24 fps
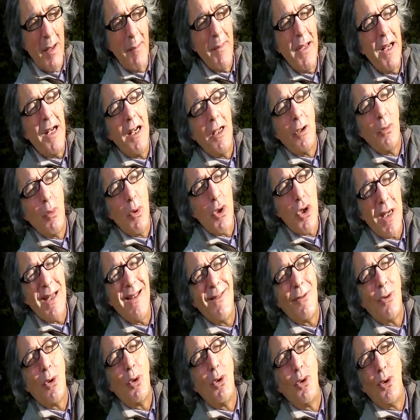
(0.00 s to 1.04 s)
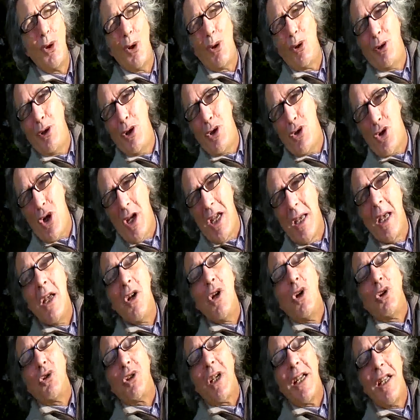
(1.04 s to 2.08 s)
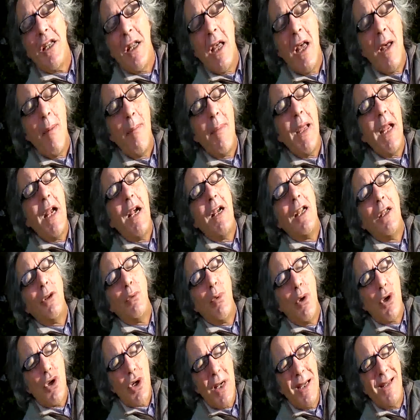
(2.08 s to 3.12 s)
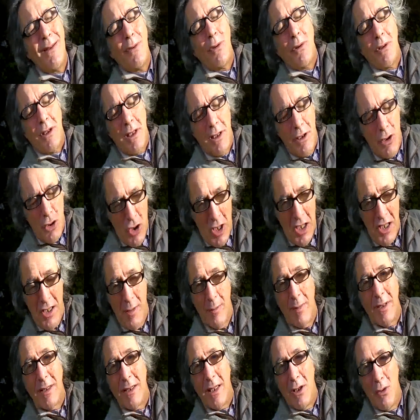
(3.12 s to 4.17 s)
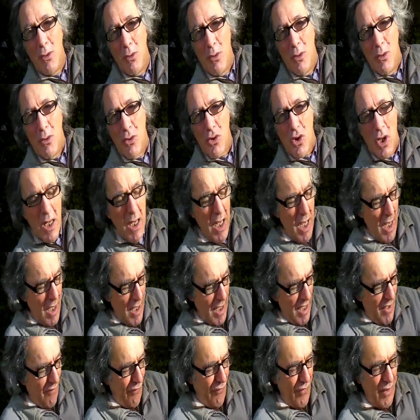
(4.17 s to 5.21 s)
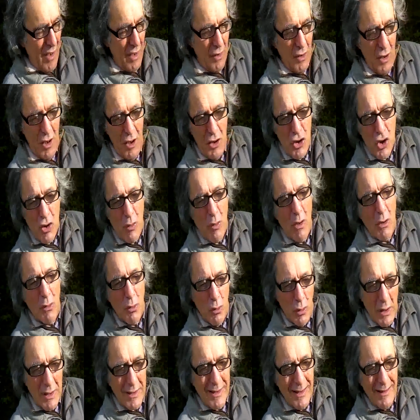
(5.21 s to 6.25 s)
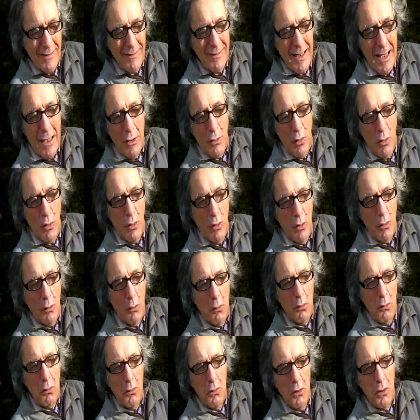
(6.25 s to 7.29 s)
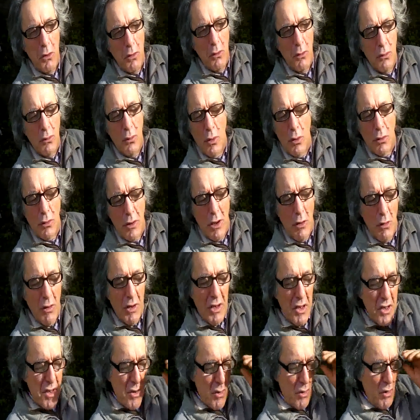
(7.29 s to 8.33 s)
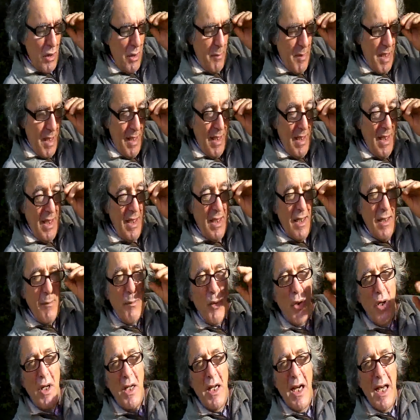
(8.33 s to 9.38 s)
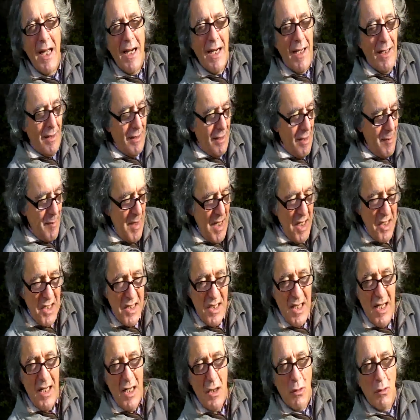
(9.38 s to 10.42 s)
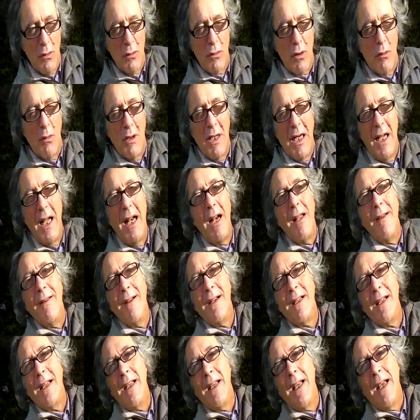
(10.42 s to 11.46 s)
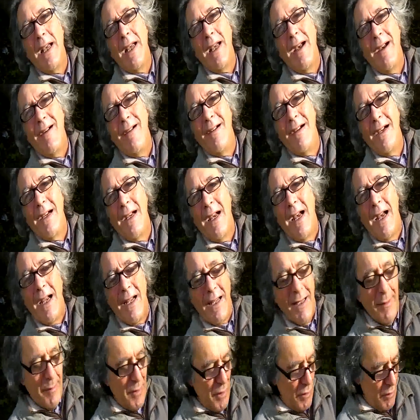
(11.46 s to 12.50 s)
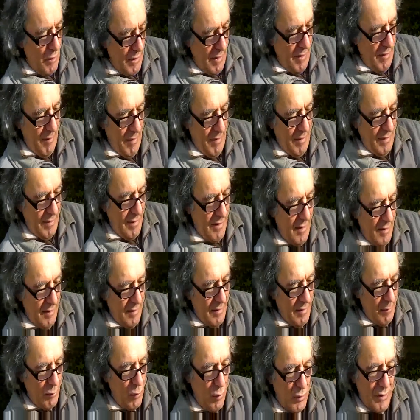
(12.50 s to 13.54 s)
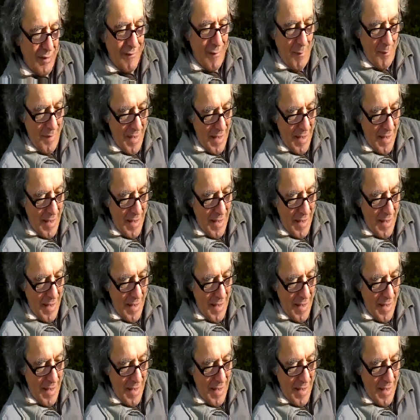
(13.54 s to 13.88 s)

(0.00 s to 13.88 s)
alla 1212, no, 13, 213 denuncia e fino ad oggi qualcuno ha tentato in due o tre occasioni ma poi l'ha rimessa la controguerrella perché ha, ha, capito che eh, gli buttava